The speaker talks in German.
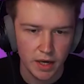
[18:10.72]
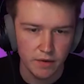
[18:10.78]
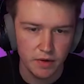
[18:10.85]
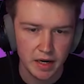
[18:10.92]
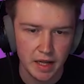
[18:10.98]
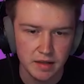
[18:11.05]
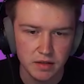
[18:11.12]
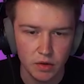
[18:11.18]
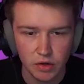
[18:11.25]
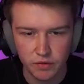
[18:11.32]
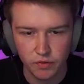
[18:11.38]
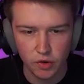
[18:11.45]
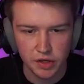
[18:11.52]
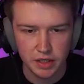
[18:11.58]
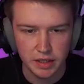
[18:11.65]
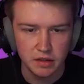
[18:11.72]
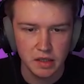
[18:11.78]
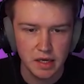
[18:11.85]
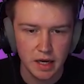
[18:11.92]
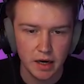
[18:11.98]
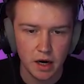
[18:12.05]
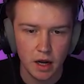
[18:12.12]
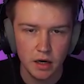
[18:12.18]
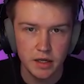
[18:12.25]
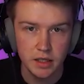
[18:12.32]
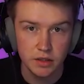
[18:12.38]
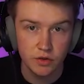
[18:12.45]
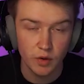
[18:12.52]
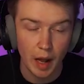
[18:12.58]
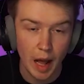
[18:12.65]
Ey, vergesst auch nicht, Freunde, den Kanal
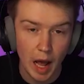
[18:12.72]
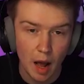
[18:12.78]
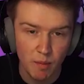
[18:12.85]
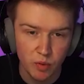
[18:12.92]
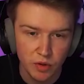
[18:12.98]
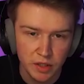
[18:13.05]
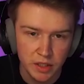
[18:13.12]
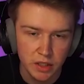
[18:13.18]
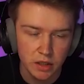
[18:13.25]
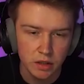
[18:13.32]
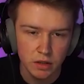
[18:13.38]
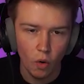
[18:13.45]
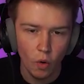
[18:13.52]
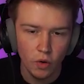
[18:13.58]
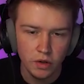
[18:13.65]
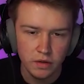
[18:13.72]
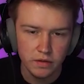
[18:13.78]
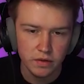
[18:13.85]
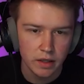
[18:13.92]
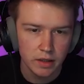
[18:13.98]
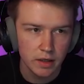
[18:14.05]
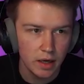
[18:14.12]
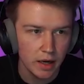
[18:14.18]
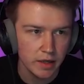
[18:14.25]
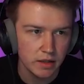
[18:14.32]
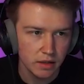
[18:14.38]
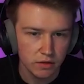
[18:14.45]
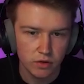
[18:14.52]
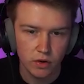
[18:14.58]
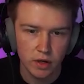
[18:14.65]
hier zu abonnieren und ein Like
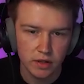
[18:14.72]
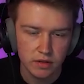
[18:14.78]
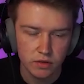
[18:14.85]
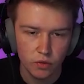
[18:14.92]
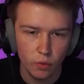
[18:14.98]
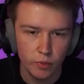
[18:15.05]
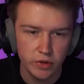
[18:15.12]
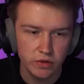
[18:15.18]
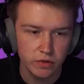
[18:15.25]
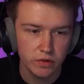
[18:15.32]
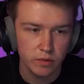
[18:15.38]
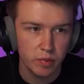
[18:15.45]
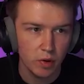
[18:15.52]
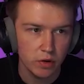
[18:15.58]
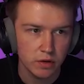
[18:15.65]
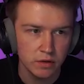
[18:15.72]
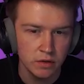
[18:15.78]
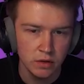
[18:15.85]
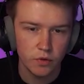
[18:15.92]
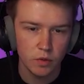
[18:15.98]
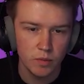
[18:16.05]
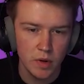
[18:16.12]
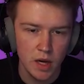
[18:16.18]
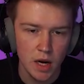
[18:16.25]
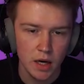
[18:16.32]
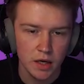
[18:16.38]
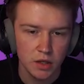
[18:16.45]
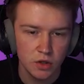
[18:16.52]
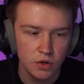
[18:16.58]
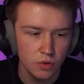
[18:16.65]
da zu lassen, um mich zu supporten für mehr
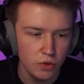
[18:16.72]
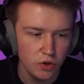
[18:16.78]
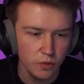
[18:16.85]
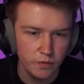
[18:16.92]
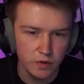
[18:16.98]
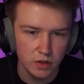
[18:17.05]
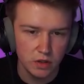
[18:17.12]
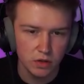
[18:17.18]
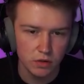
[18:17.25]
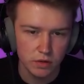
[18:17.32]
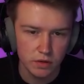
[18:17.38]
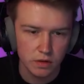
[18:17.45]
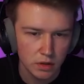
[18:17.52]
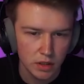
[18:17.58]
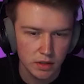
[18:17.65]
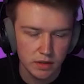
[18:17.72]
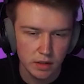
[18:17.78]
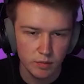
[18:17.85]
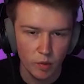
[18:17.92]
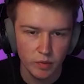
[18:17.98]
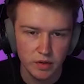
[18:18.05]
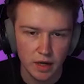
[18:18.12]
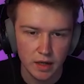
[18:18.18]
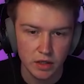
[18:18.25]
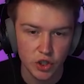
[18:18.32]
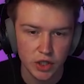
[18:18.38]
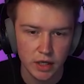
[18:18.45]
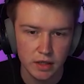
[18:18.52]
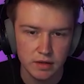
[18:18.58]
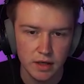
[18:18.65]
YouTube-Videos. Ihr seht momentan,
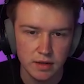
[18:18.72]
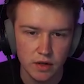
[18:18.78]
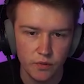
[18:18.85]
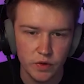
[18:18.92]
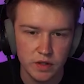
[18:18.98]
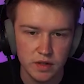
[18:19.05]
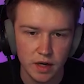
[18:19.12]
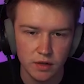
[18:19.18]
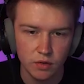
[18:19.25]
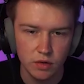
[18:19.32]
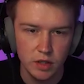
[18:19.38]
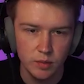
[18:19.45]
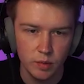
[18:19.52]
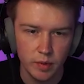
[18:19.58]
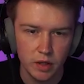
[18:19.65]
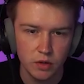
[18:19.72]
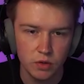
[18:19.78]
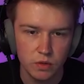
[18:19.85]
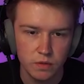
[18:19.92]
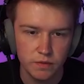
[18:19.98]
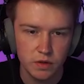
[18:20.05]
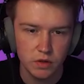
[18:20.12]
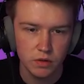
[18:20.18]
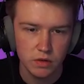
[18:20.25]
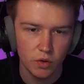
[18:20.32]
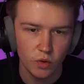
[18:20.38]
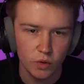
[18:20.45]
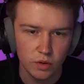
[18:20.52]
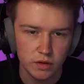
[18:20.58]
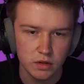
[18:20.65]
stecke ich sehr, sehr viel Zeit und Liebe in meine YouTube-Videos.
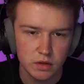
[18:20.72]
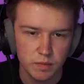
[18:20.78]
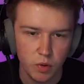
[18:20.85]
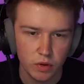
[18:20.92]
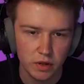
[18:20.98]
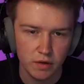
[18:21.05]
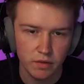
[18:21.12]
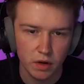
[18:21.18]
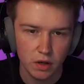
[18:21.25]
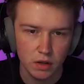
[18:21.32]
Und es bockt einfach.